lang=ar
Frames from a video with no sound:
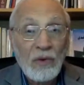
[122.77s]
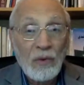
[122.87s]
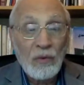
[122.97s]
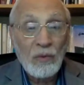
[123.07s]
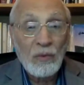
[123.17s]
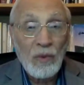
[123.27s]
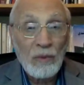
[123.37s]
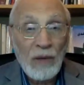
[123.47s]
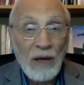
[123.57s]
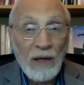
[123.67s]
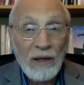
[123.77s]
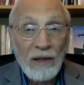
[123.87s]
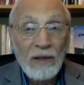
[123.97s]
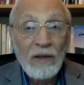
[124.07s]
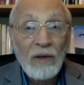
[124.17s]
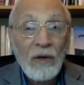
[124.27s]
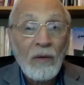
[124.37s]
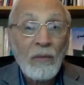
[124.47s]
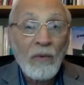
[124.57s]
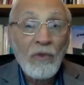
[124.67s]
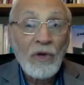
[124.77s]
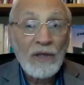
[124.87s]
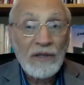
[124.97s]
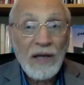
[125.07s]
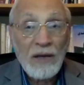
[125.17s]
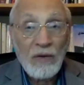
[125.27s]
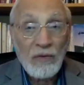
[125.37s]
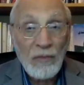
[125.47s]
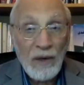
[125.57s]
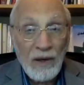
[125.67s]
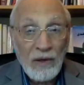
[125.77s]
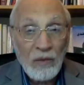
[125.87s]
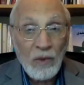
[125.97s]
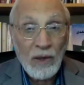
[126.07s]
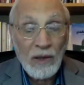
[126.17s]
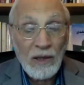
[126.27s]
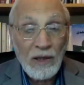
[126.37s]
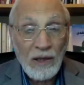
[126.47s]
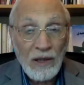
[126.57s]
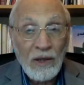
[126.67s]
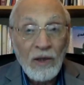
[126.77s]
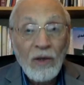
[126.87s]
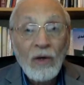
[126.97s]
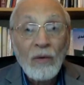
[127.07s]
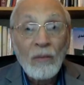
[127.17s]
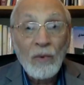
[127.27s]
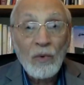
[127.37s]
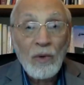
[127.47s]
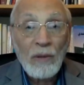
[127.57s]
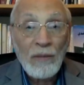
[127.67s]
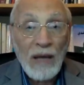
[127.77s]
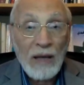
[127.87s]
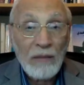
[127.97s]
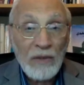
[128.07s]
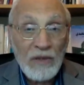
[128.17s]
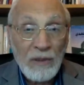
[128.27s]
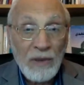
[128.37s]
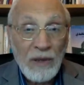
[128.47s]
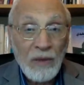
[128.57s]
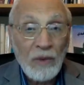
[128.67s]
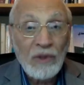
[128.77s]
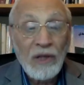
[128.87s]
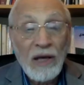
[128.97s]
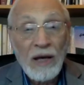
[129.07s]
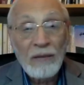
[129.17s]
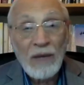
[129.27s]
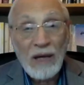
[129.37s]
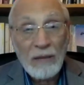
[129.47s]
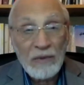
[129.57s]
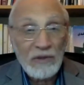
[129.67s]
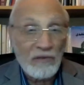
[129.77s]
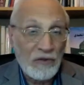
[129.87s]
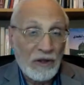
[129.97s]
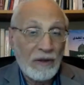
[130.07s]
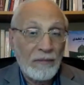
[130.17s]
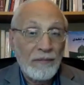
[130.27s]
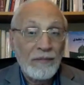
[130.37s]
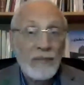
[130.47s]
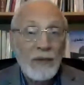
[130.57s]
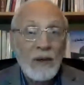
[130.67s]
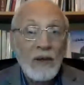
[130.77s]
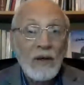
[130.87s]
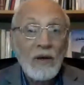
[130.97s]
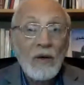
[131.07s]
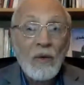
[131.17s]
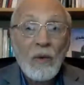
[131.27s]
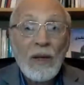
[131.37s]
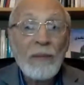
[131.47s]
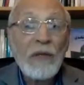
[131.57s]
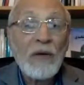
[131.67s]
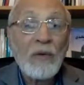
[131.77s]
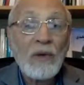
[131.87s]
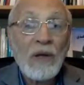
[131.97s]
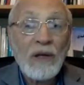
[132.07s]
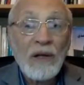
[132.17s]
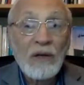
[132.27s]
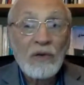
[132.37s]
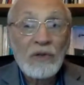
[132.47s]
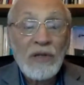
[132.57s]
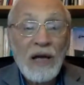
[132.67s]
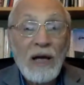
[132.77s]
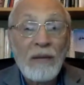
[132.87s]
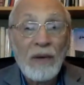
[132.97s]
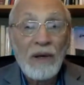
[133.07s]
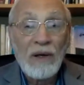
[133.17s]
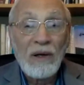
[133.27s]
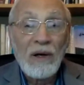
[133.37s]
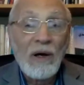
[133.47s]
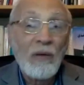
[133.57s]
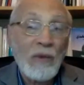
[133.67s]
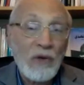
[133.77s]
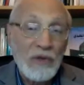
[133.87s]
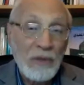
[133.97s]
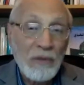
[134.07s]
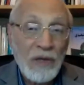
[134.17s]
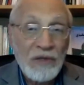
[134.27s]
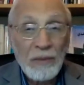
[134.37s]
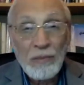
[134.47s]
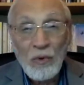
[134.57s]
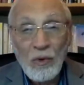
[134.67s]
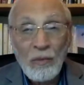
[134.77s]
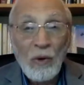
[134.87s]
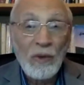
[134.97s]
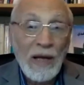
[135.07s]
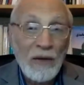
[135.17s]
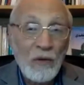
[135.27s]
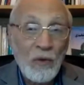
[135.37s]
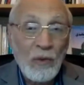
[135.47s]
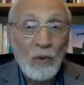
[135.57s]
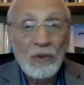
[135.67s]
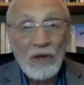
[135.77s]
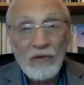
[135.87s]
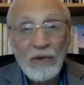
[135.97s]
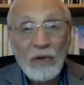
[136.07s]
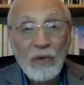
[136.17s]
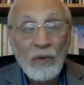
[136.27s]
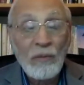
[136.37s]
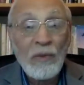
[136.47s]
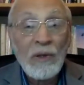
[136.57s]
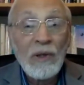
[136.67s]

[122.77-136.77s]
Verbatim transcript: الحروب والمعارك منذ حصار عثمان وقتله مرورا بحرب الجمل وانتهاء بحرب صفين ولم يكن نقد الصحابة أو ما يسمى سبهم أو لعنهم أو تكفيرهم